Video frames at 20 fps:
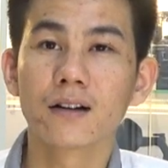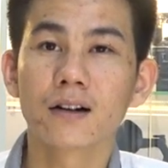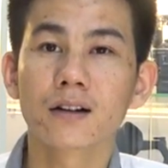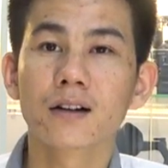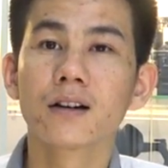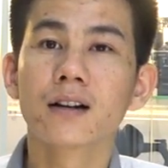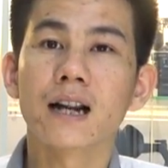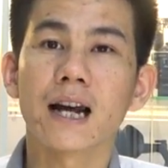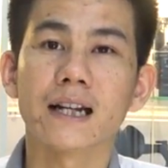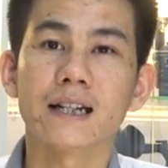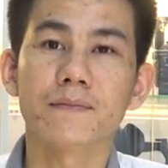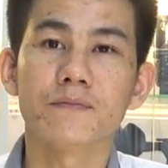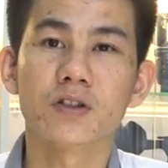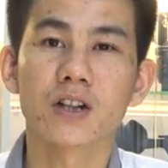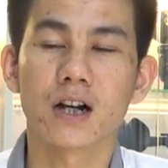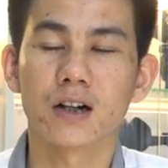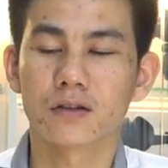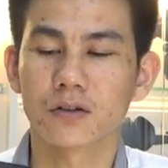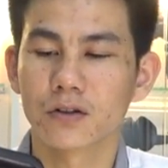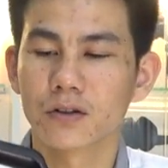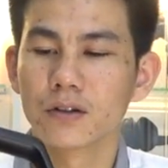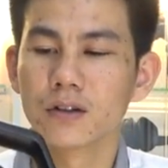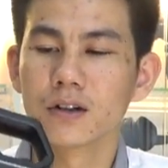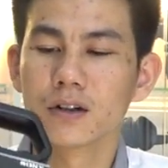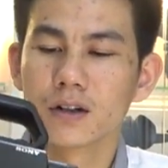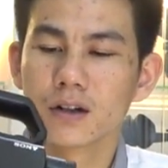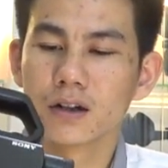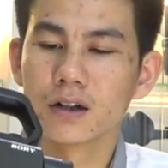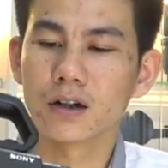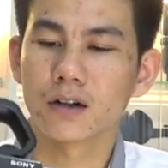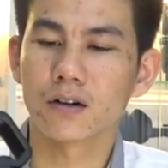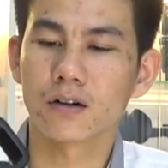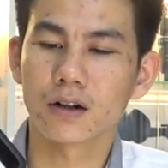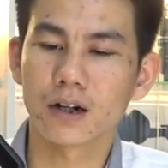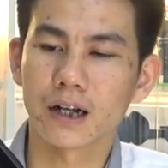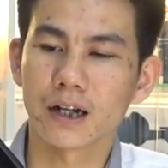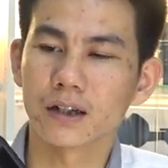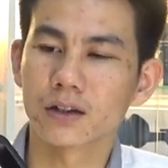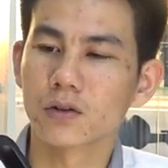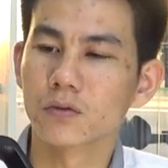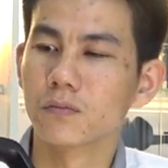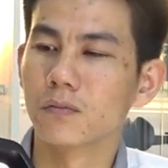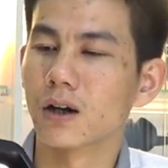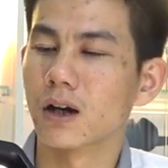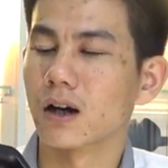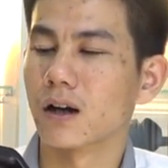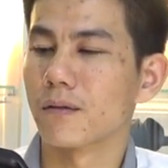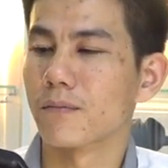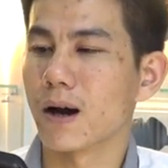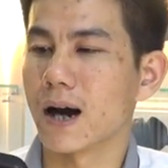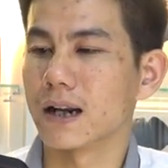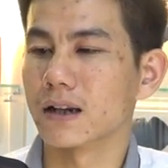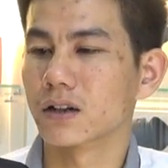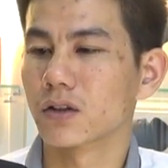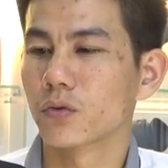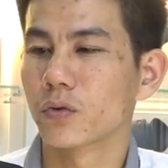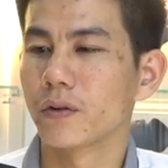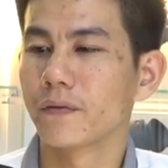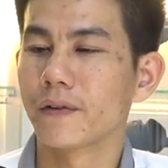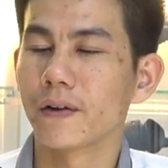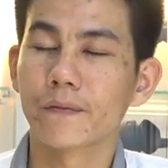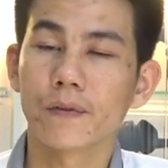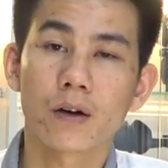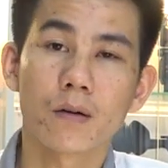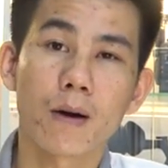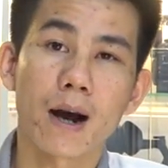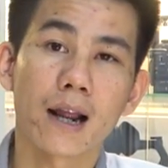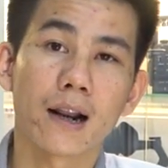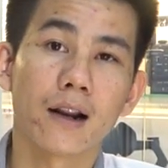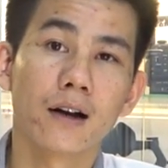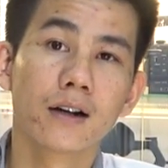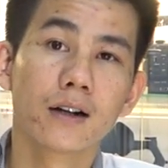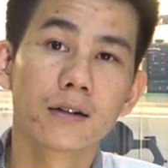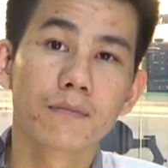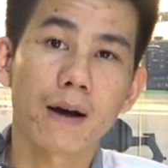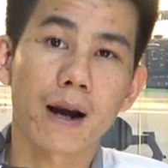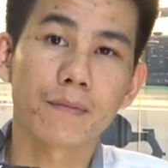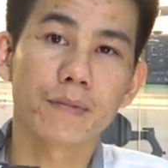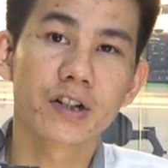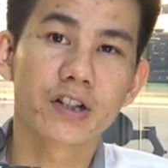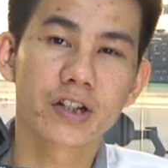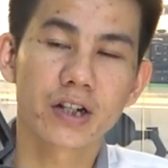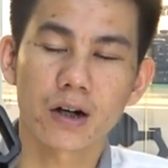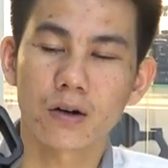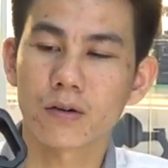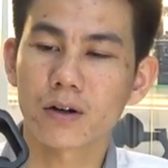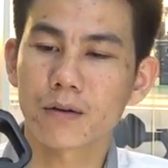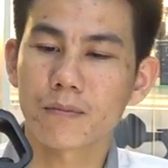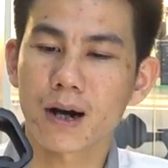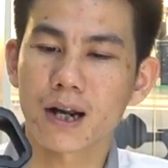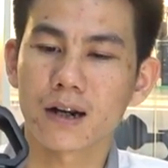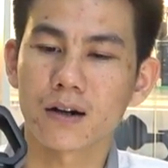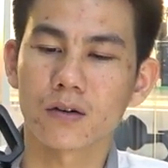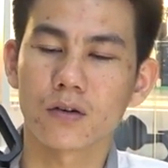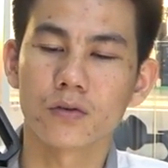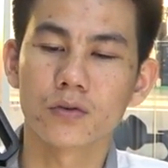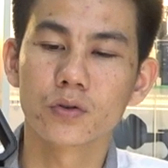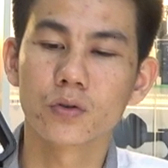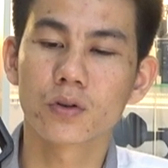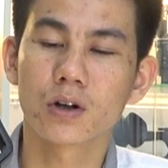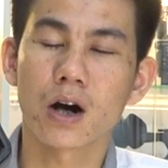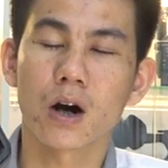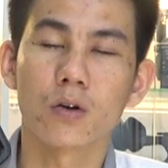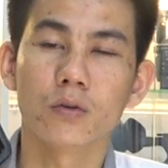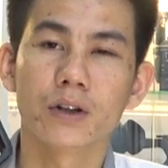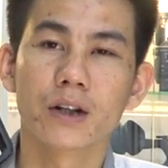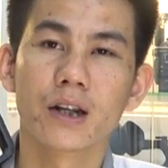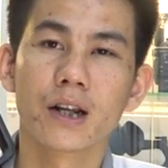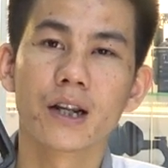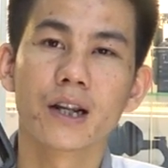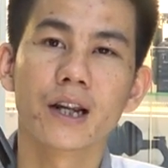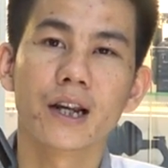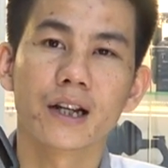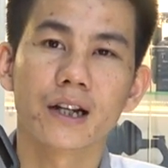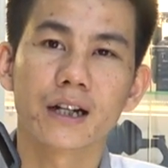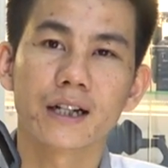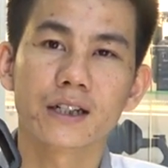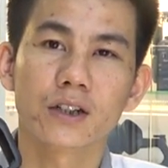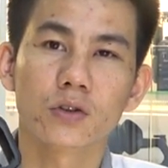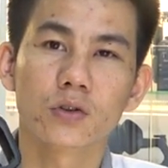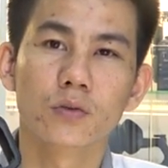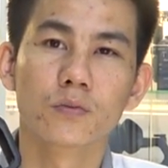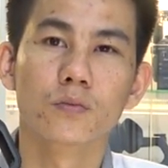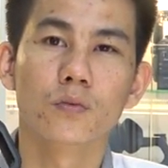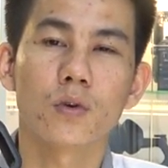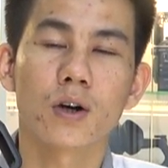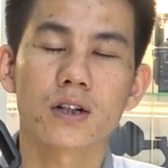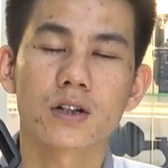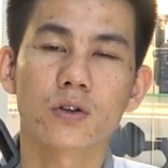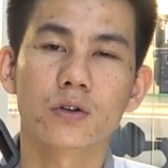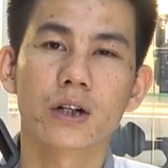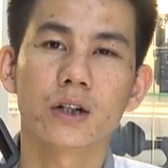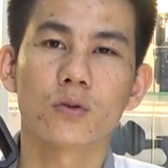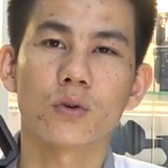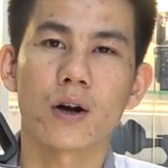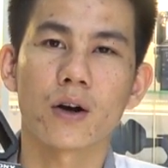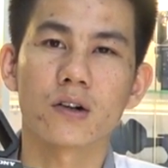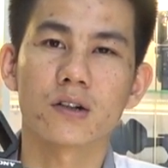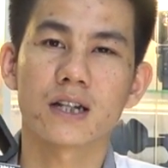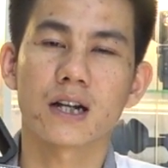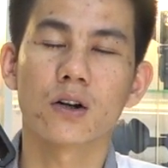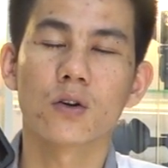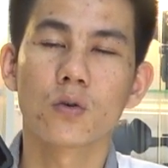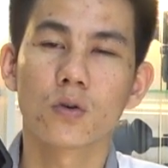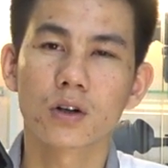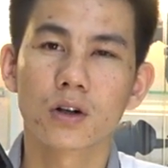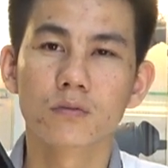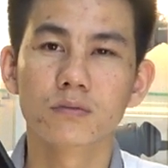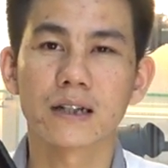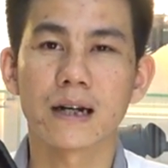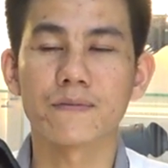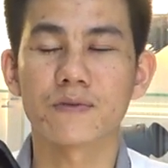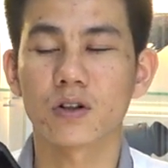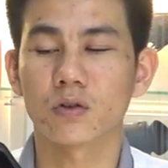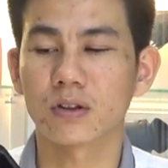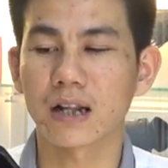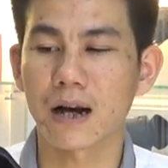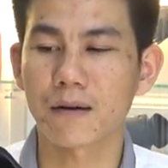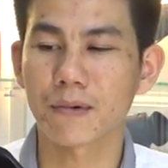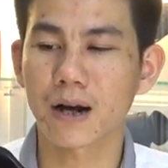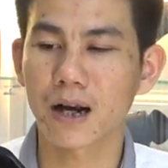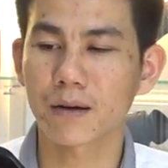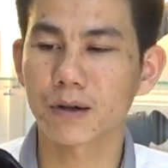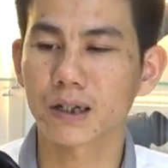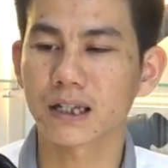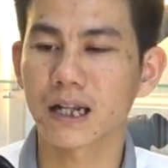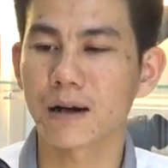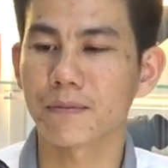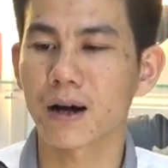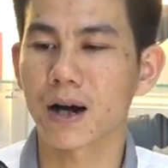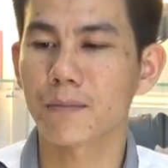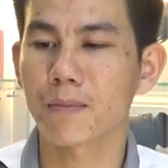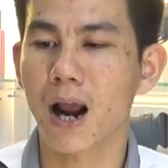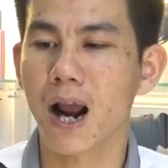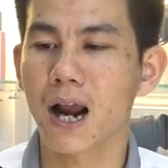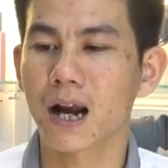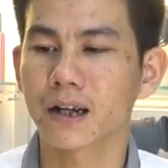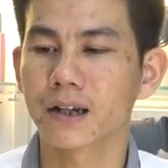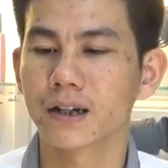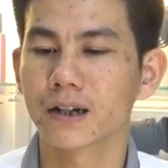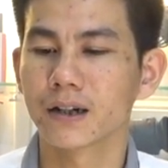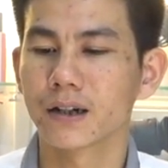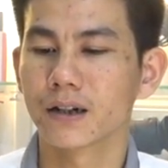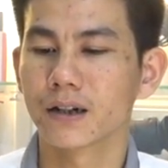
lướt hơn hai trăm giờ thôi. Để con này Tùng à, bán cho quý vị và các bạn là hơn ba mươi triệu. Các bạn nào có nhu cầu thì liên hệ ngay cho Tùng qua số điện thoại Zalo không tám sáu tám hai ba tám hai ba hai